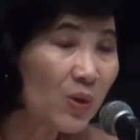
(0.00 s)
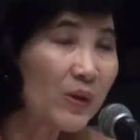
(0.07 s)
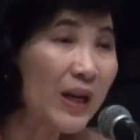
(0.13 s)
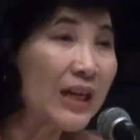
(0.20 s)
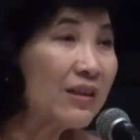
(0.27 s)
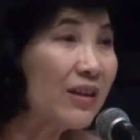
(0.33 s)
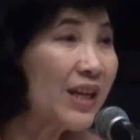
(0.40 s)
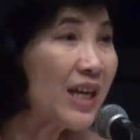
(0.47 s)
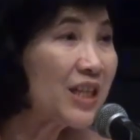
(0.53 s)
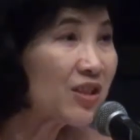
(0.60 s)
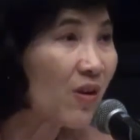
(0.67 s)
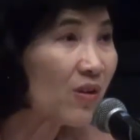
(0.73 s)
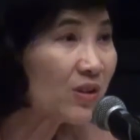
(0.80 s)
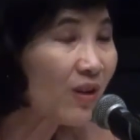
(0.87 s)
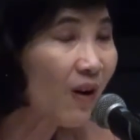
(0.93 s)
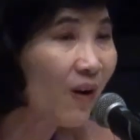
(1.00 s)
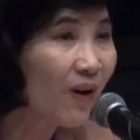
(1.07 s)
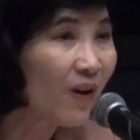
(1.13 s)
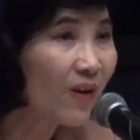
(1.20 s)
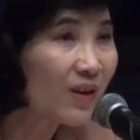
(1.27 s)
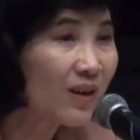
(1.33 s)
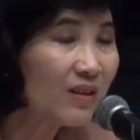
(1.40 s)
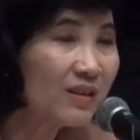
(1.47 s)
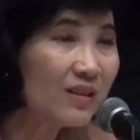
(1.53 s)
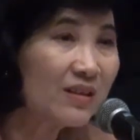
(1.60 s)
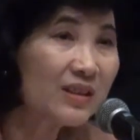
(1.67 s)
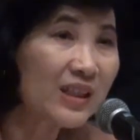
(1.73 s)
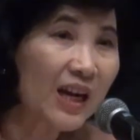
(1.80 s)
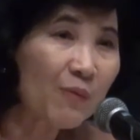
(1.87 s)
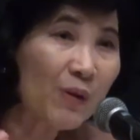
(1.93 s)
ตรงนั้นก็ได้สองต่อก็คื
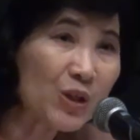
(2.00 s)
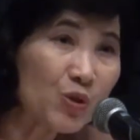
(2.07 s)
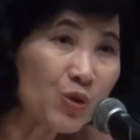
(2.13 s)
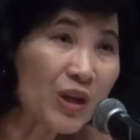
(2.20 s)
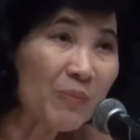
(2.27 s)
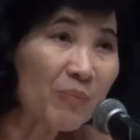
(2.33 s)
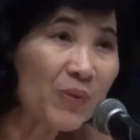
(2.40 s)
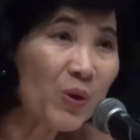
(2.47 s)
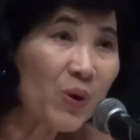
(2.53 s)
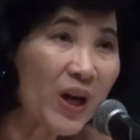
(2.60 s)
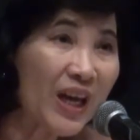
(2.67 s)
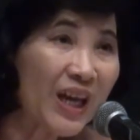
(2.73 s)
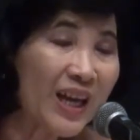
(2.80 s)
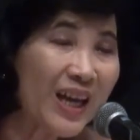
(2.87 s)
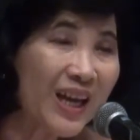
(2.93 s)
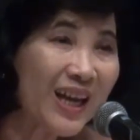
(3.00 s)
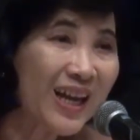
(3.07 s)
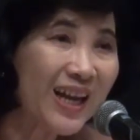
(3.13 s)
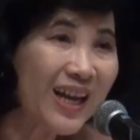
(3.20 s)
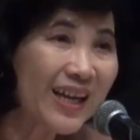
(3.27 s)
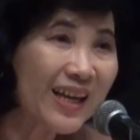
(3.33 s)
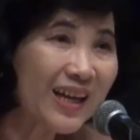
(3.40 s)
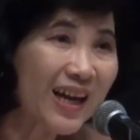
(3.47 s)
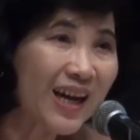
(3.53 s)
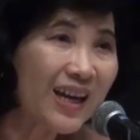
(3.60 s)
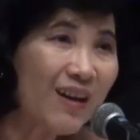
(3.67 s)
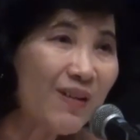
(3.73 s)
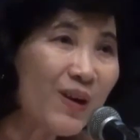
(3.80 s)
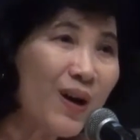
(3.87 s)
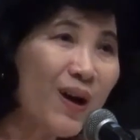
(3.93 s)
อทั้งวัตถุดิบด้วยนะคะ
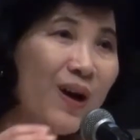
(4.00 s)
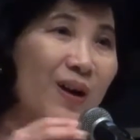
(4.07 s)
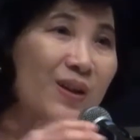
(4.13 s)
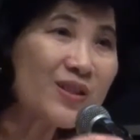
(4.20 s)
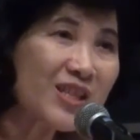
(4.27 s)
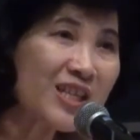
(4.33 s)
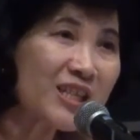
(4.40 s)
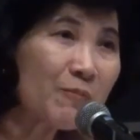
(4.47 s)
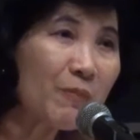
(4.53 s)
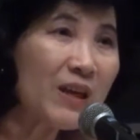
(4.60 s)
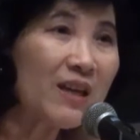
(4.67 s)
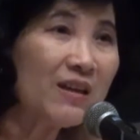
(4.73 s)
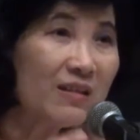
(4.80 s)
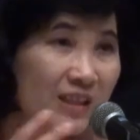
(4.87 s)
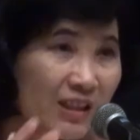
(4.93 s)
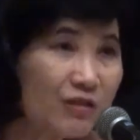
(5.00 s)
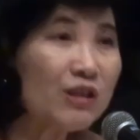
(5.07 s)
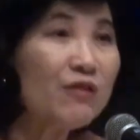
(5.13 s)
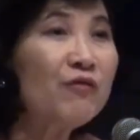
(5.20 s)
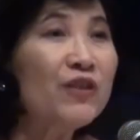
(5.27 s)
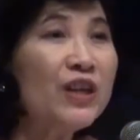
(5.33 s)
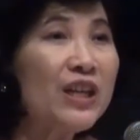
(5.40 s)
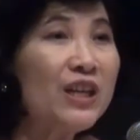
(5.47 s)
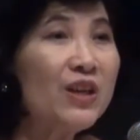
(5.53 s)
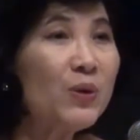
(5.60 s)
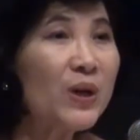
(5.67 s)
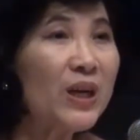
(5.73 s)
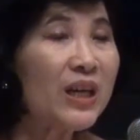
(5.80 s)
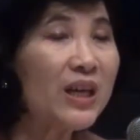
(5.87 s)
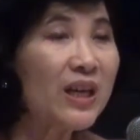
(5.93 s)
แล้วก็ จี เอส พี หรือ Duty Free
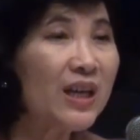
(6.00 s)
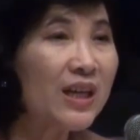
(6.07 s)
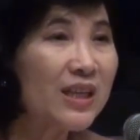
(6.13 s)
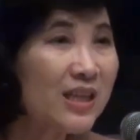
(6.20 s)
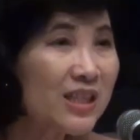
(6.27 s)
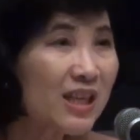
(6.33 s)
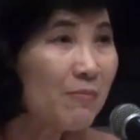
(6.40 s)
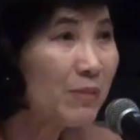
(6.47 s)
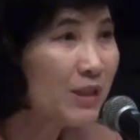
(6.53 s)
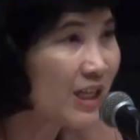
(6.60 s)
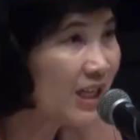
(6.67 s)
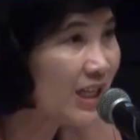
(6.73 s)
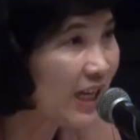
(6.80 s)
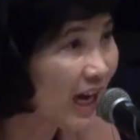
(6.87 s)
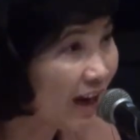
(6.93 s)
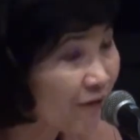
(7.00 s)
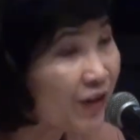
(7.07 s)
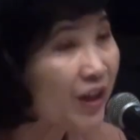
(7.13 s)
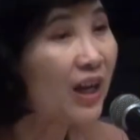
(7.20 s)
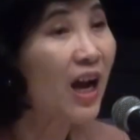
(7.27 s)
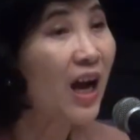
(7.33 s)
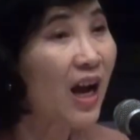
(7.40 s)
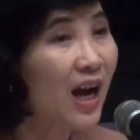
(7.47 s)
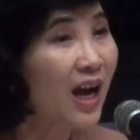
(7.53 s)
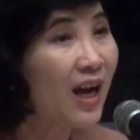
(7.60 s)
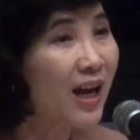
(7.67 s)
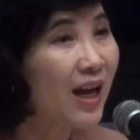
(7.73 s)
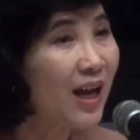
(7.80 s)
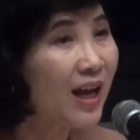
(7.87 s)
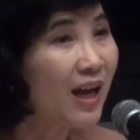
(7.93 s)
ด้วยอย่างเช่นประเทศในแอฟริกา
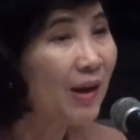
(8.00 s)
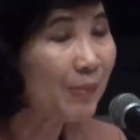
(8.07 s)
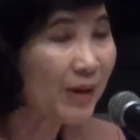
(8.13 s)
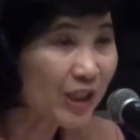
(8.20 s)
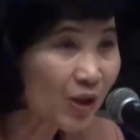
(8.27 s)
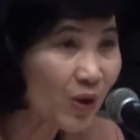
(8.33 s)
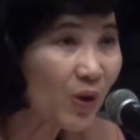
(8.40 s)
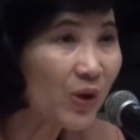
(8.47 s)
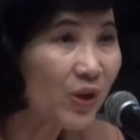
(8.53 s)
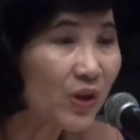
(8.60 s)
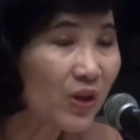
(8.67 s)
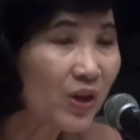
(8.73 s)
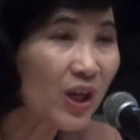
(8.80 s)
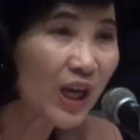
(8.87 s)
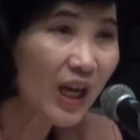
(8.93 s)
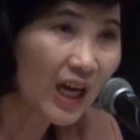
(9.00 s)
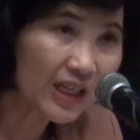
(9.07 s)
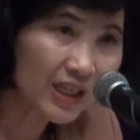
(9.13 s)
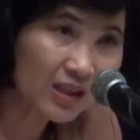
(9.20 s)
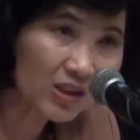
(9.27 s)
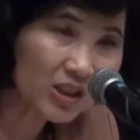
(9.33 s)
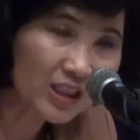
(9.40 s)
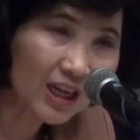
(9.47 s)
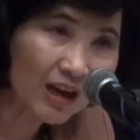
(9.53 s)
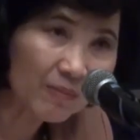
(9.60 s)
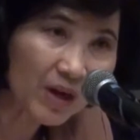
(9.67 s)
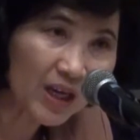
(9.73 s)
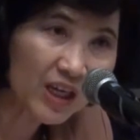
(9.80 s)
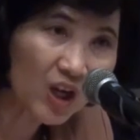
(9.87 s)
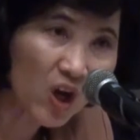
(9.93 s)
เป็นต้นอันนี้ก็จะ
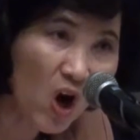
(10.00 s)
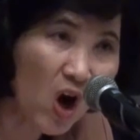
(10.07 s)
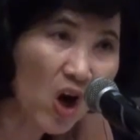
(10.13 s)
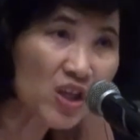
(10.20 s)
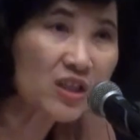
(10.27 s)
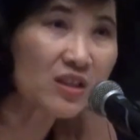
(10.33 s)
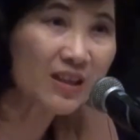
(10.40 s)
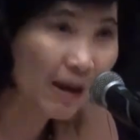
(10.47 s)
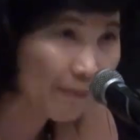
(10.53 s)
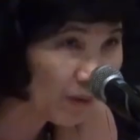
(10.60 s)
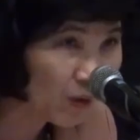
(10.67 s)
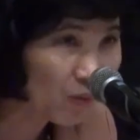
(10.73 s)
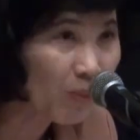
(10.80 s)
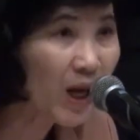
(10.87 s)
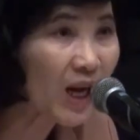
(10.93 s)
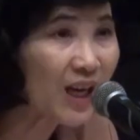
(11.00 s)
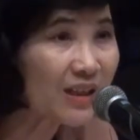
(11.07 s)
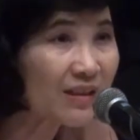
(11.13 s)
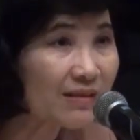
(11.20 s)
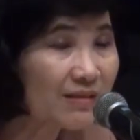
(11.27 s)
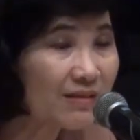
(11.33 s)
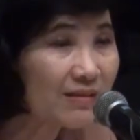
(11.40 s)
ทำให้คอสต่ำลงมาก